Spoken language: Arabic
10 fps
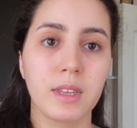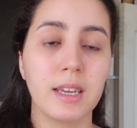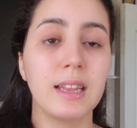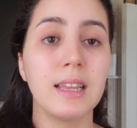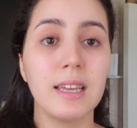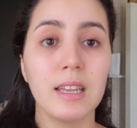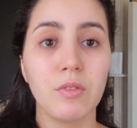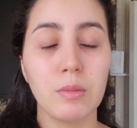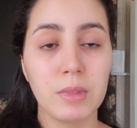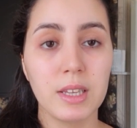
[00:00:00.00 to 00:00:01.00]
قالت لي لا
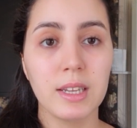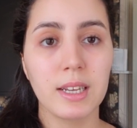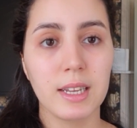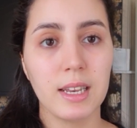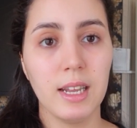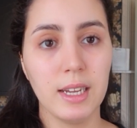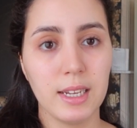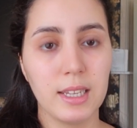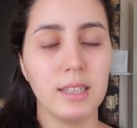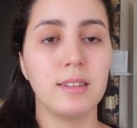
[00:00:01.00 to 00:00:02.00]
في المدينه كاين
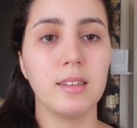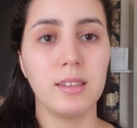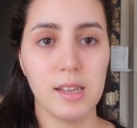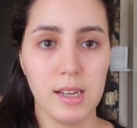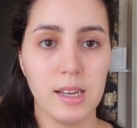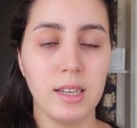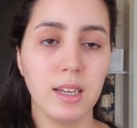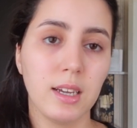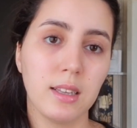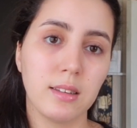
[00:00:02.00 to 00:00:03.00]
العائلات ديال
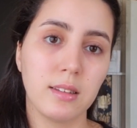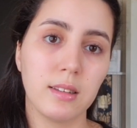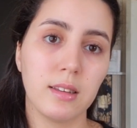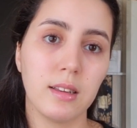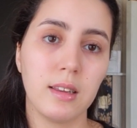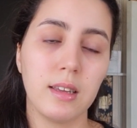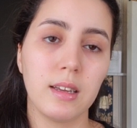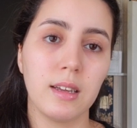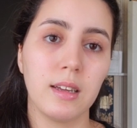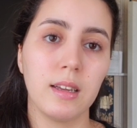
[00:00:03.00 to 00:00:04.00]
عالي
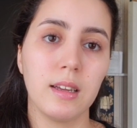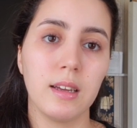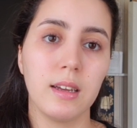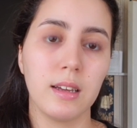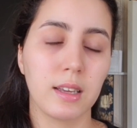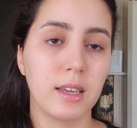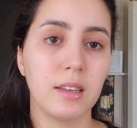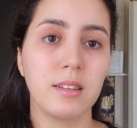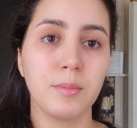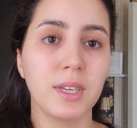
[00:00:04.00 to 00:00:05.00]
اللي
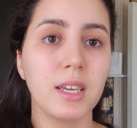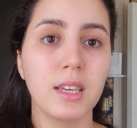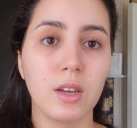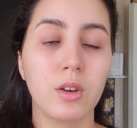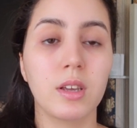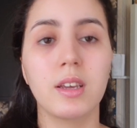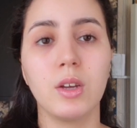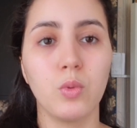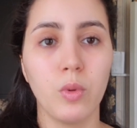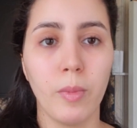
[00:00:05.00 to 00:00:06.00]
كاين تما كاين
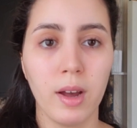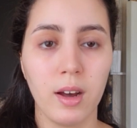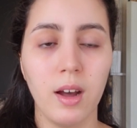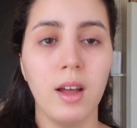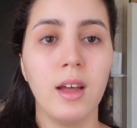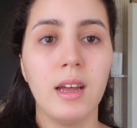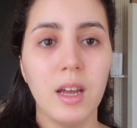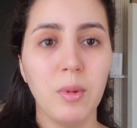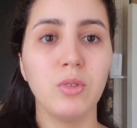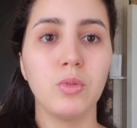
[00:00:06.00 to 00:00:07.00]
كيدوي مع
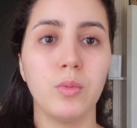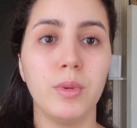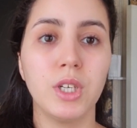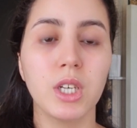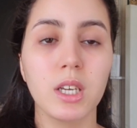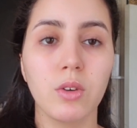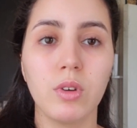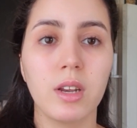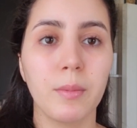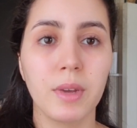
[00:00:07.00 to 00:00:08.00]
حمات يدوي مع الشيخ
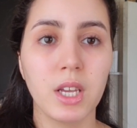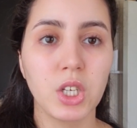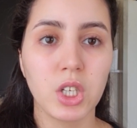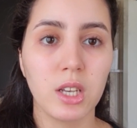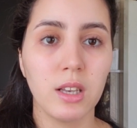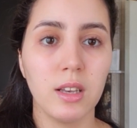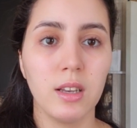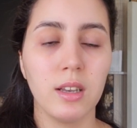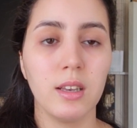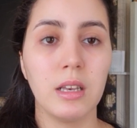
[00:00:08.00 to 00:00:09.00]
كيقول راه ما كاينش
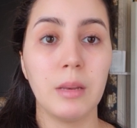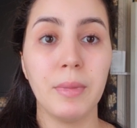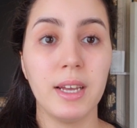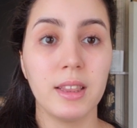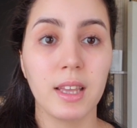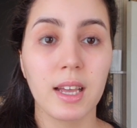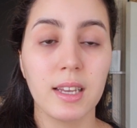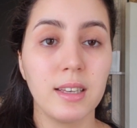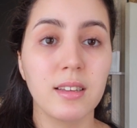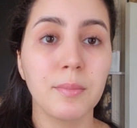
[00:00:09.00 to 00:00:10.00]
الماء عندنا
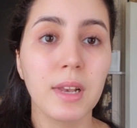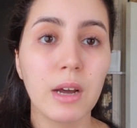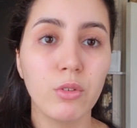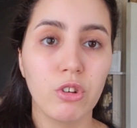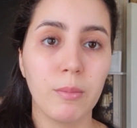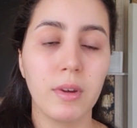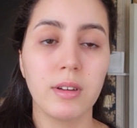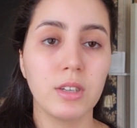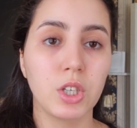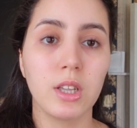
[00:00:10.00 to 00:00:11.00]
قليل الناس ما لقاوش
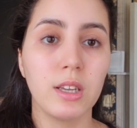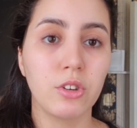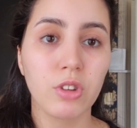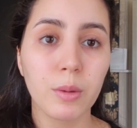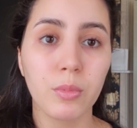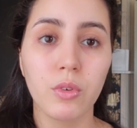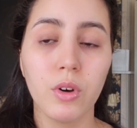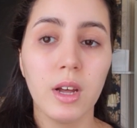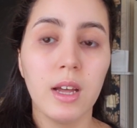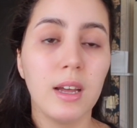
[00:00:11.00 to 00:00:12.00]
الماء اللي يشربوا
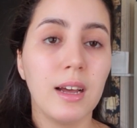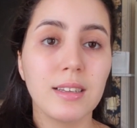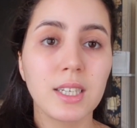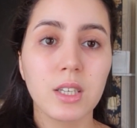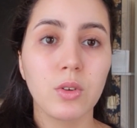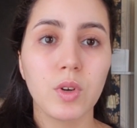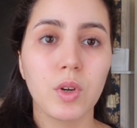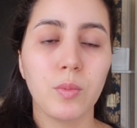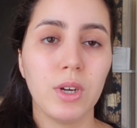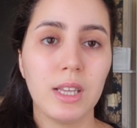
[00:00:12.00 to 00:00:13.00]
عرفتي شنو نقول
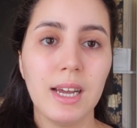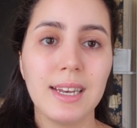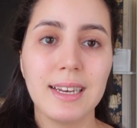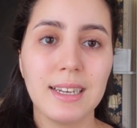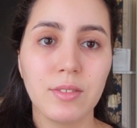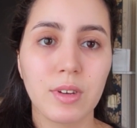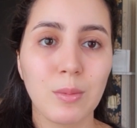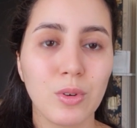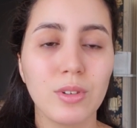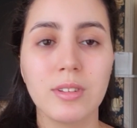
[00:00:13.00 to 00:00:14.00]
لكم واحد الحاله اللي
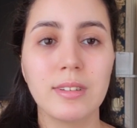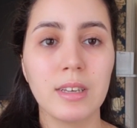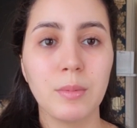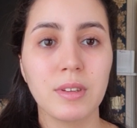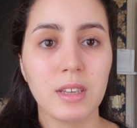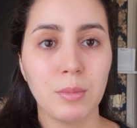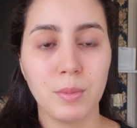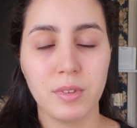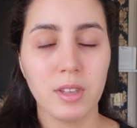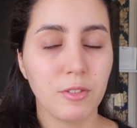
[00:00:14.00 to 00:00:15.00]
فريمون صعيبه صعيبه
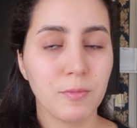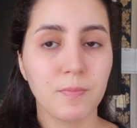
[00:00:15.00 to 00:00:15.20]
بزاف